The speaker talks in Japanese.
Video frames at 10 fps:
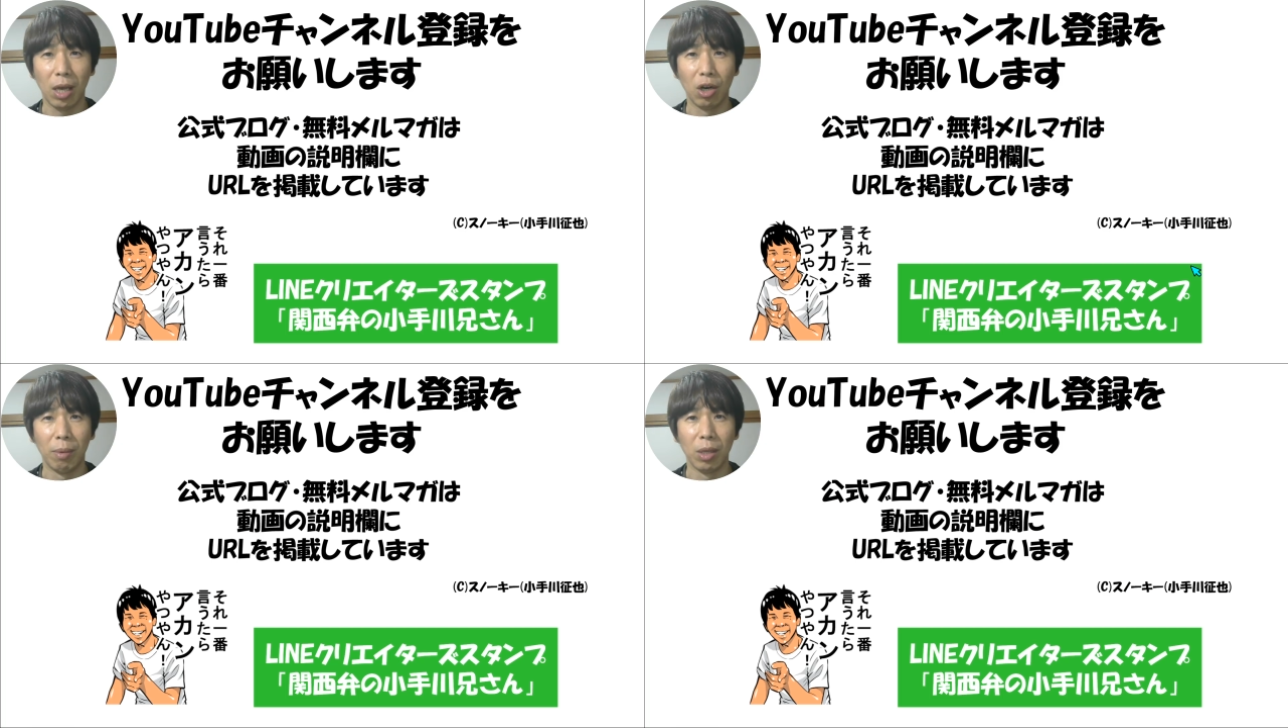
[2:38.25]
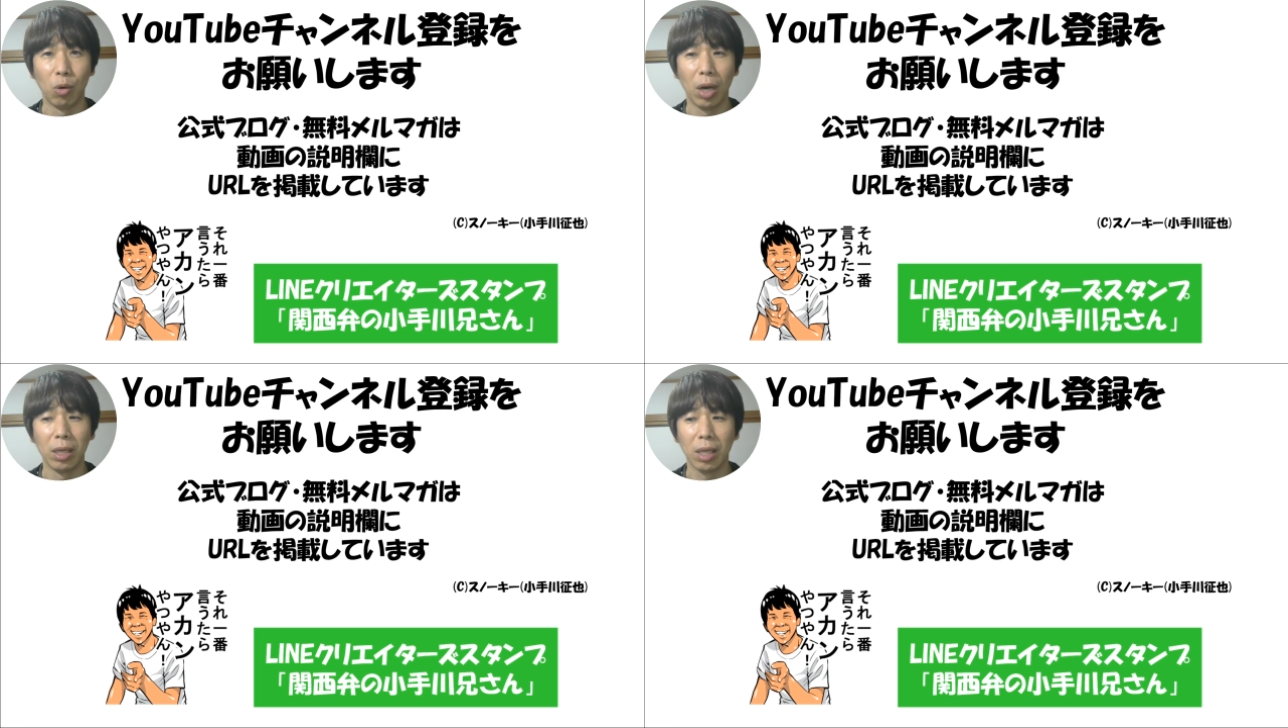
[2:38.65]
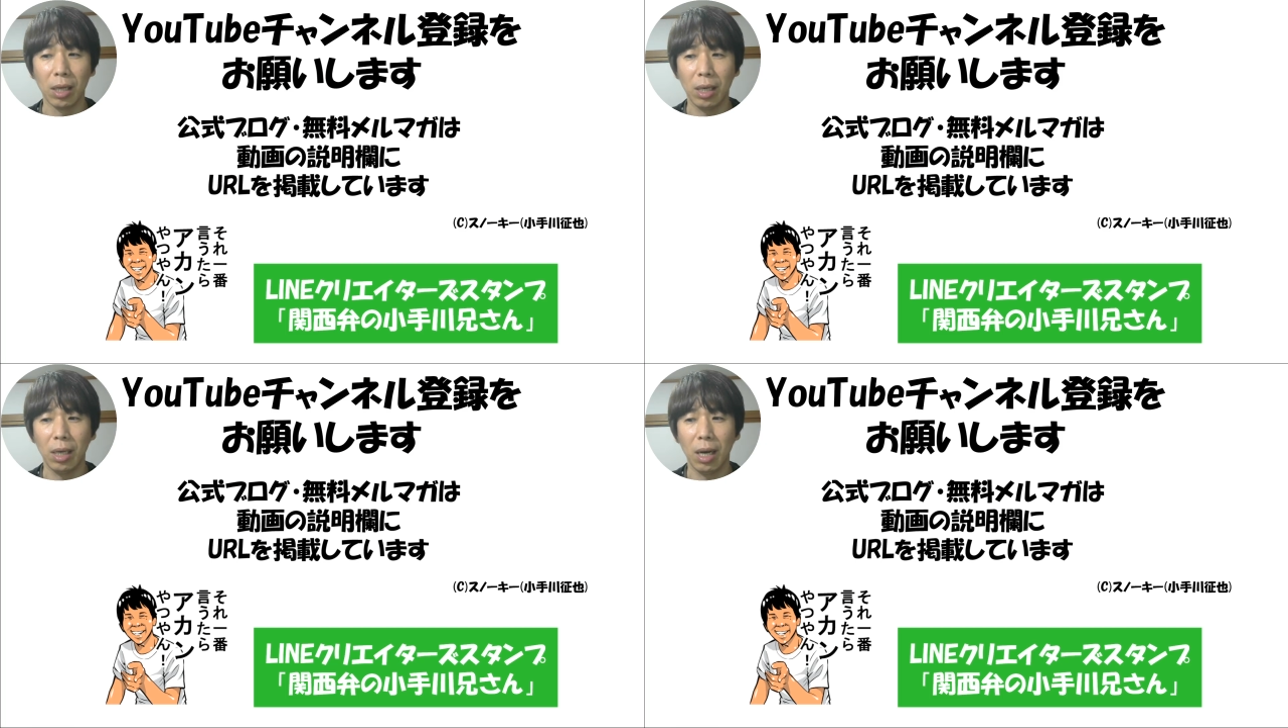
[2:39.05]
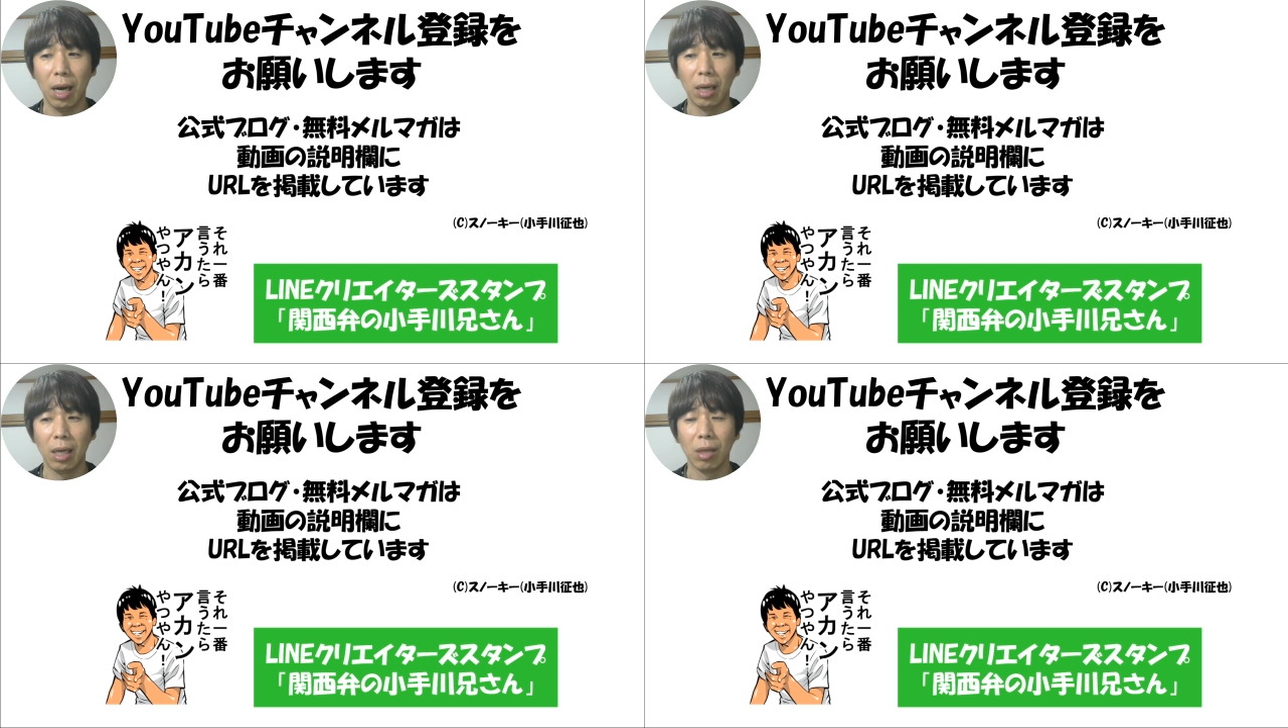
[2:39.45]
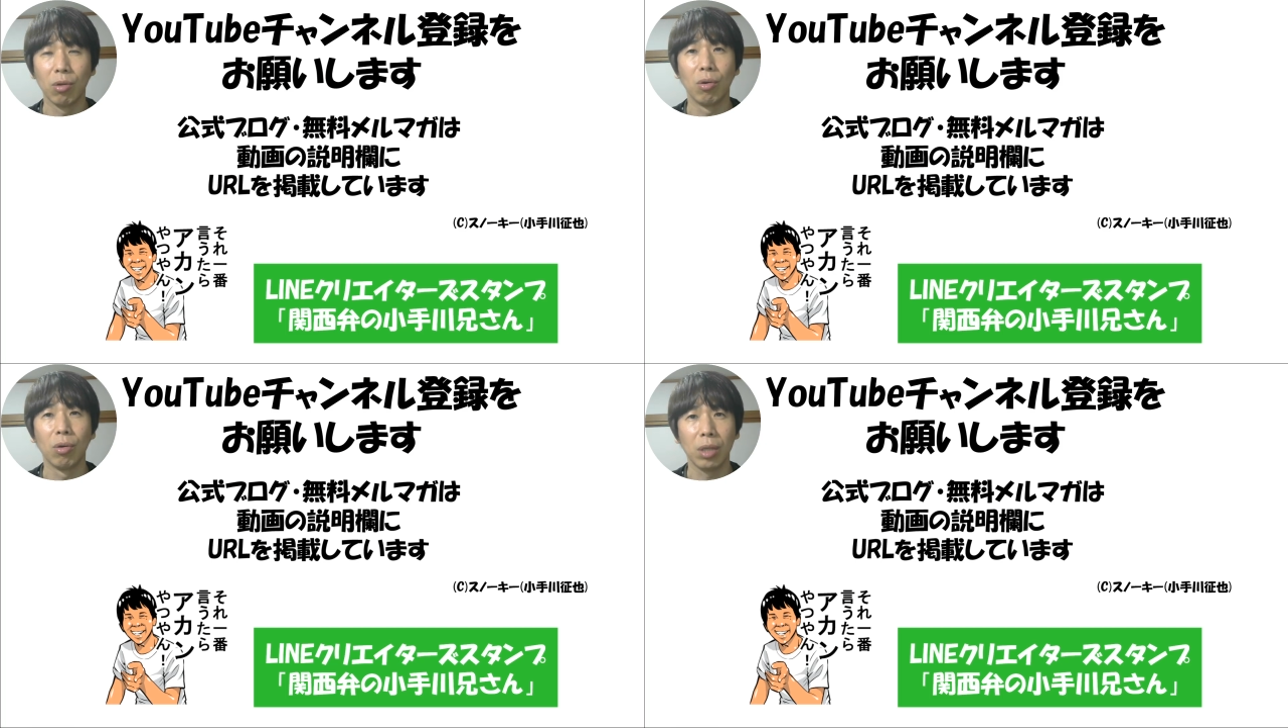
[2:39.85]
最後までご覧いただき、ありが
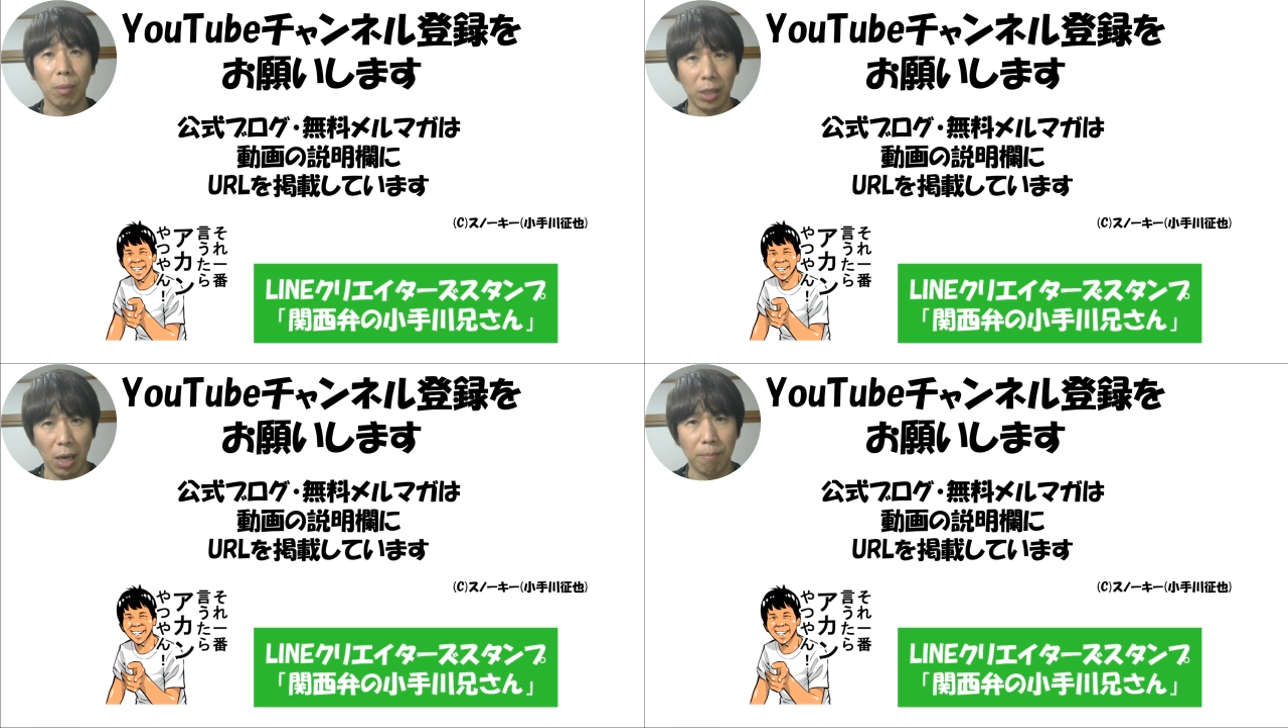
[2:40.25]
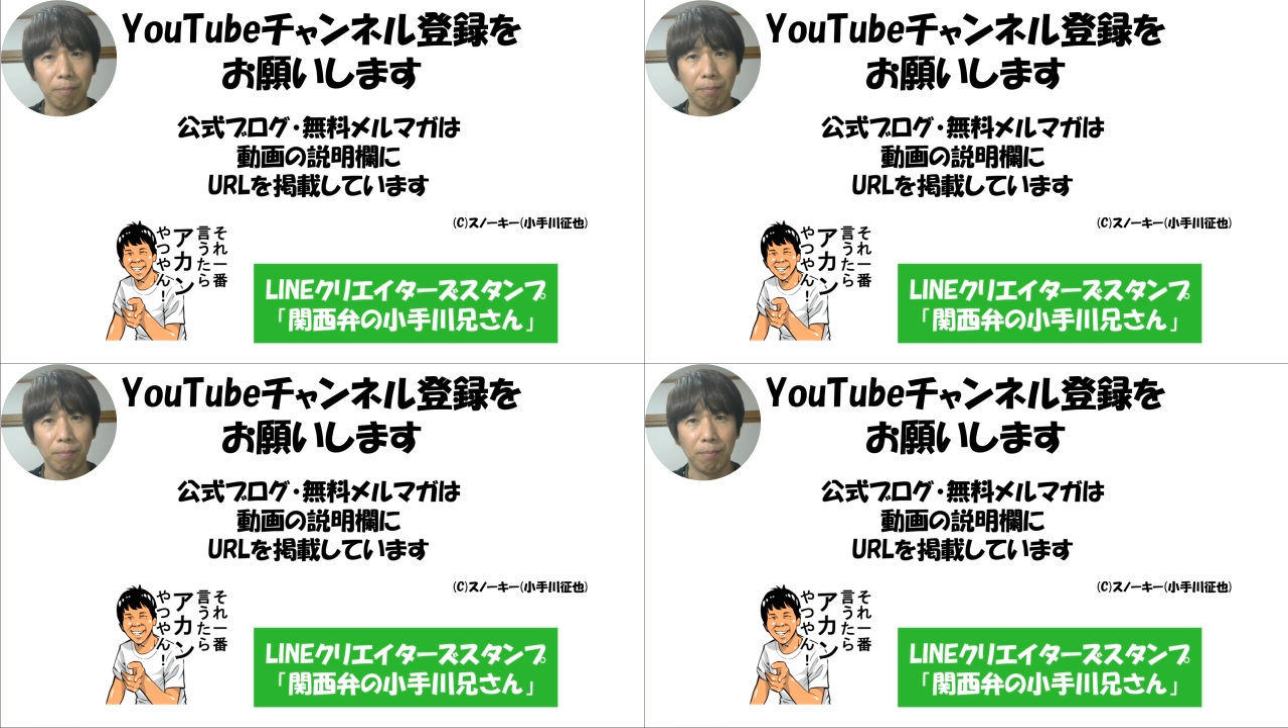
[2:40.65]
とうございました。